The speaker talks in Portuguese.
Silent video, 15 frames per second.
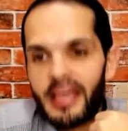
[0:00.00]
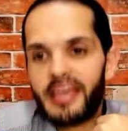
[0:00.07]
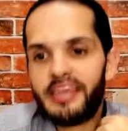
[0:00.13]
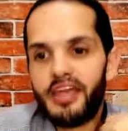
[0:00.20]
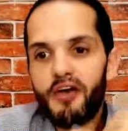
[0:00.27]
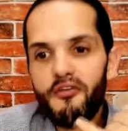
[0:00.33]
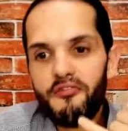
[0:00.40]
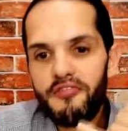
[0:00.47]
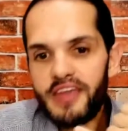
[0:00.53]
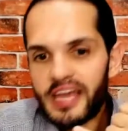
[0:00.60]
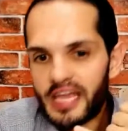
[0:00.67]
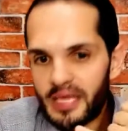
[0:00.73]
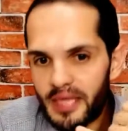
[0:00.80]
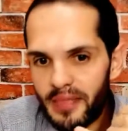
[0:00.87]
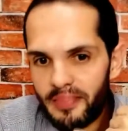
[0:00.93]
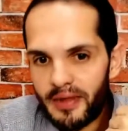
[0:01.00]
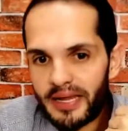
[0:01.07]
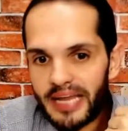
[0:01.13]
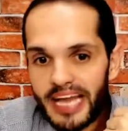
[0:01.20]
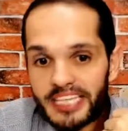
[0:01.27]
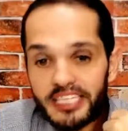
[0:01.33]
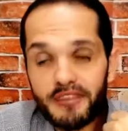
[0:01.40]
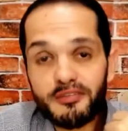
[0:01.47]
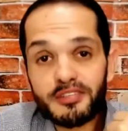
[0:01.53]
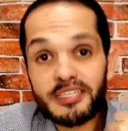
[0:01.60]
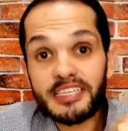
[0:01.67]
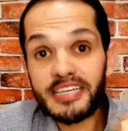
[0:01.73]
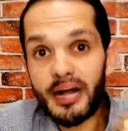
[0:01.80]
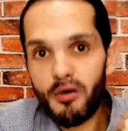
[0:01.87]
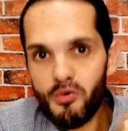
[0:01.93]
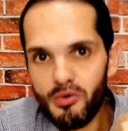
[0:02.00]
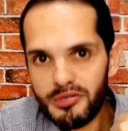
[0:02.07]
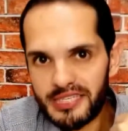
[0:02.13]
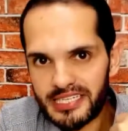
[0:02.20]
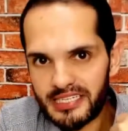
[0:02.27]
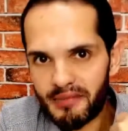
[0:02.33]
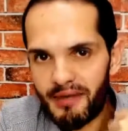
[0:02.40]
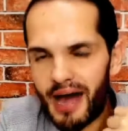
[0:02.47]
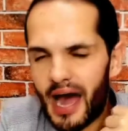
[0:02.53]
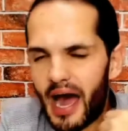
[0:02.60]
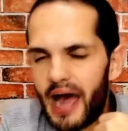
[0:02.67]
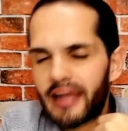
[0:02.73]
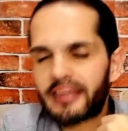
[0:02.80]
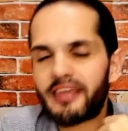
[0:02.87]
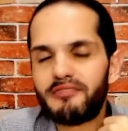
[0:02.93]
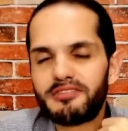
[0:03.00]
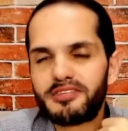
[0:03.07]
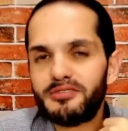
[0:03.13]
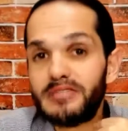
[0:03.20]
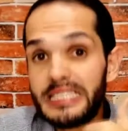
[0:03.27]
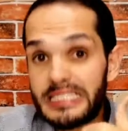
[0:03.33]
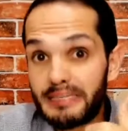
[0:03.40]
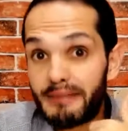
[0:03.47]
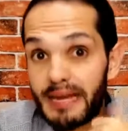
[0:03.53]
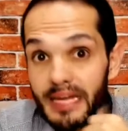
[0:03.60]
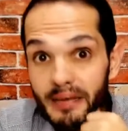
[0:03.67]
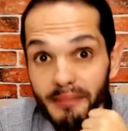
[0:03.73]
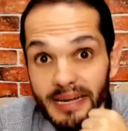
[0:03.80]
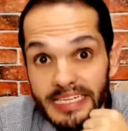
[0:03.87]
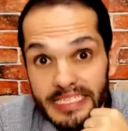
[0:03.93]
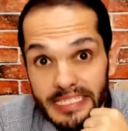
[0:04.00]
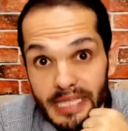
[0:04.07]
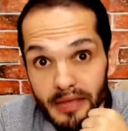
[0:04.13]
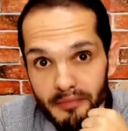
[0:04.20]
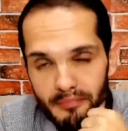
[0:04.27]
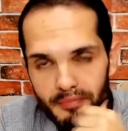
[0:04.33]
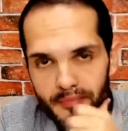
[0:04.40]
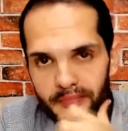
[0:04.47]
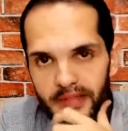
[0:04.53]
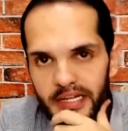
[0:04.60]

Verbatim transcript: E eu vi aqui na internet que você já usa essa marca, e você usa essa marca há mais tempo.